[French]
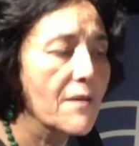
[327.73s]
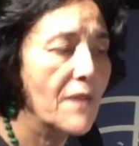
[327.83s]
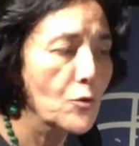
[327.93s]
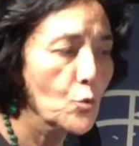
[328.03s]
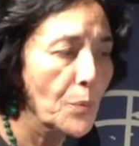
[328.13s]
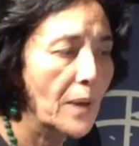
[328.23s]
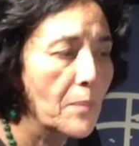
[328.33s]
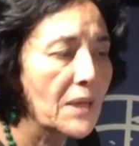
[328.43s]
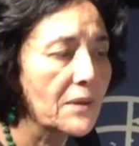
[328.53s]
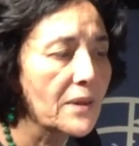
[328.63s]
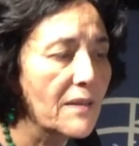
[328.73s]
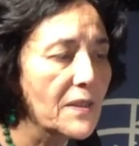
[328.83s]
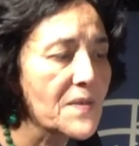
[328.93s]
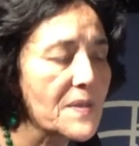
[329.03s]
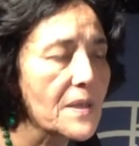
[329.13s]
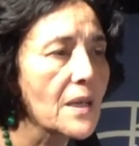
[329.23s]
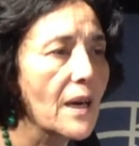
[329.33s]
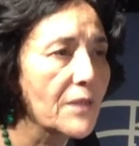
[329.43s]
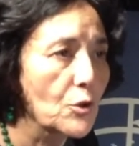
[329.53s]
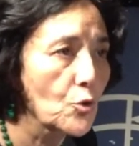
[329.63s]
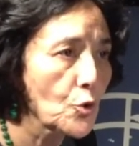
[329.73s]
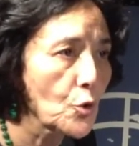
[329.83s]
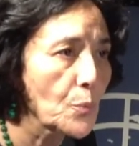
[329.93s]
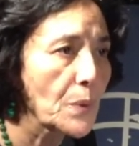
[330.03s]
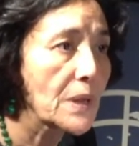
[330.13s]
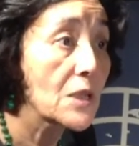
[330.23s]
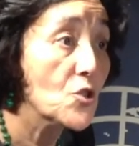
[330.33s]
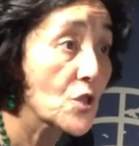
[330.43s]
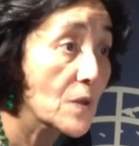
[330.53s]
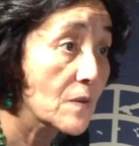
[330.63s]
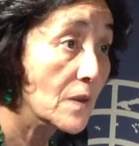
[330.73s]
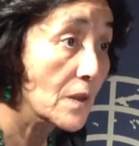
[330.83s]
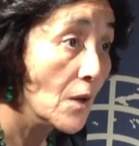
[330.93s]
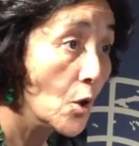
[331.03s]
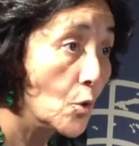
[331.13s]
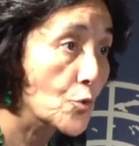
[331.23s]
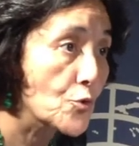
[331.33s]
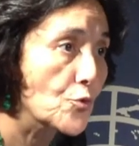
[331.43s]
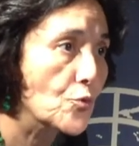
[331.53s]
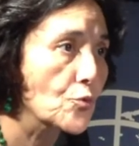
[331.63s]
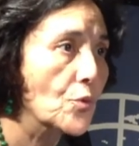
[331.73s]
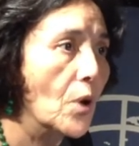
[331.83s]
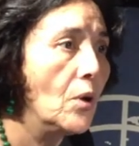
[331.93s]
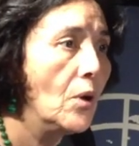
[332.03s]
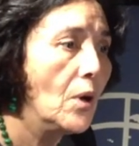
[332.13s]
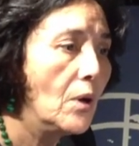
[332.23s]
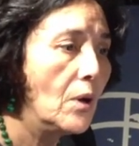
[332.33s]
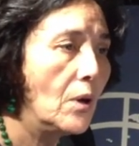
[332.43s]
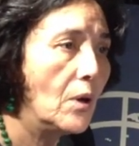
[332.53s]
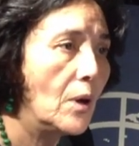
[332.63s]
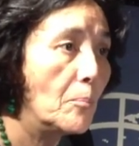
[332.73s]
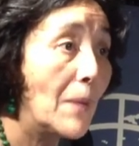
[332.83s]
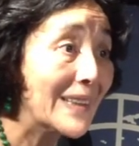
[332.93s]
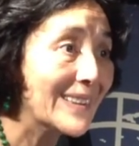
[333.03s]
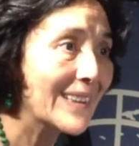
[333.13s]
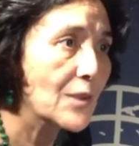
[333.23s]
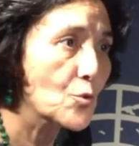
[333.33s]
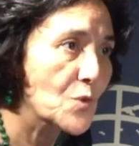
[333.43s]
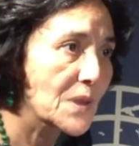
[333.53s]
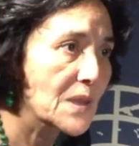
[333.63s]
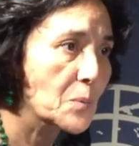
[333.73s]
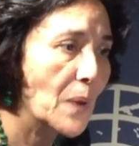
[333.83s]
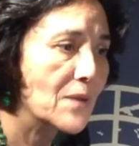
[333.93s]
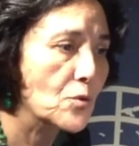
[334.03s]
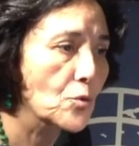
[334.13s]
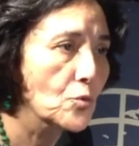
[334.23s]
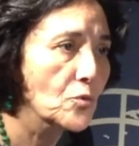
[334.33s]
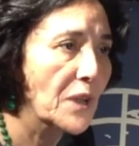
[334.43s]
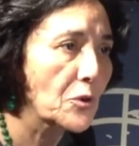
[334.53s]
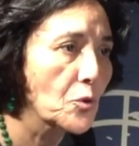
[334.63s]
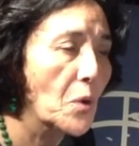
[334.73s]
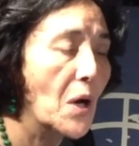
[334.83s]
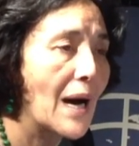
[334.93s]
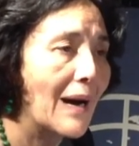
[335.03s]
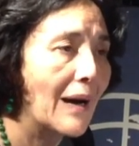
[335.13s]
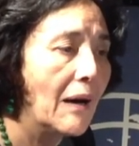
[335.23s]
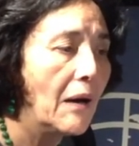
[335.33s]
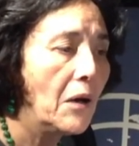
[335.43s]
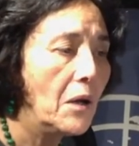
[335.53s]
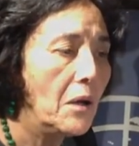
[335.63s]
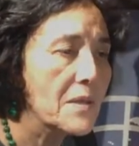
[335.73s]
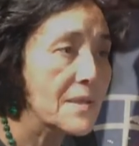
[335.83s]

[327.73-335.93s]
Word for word: et va nous permettre d'avancer avec d'autres pays. J'ai été au Sud-Soudan. Euh, malgré tout ce qui se passe, le gouvernement a euh,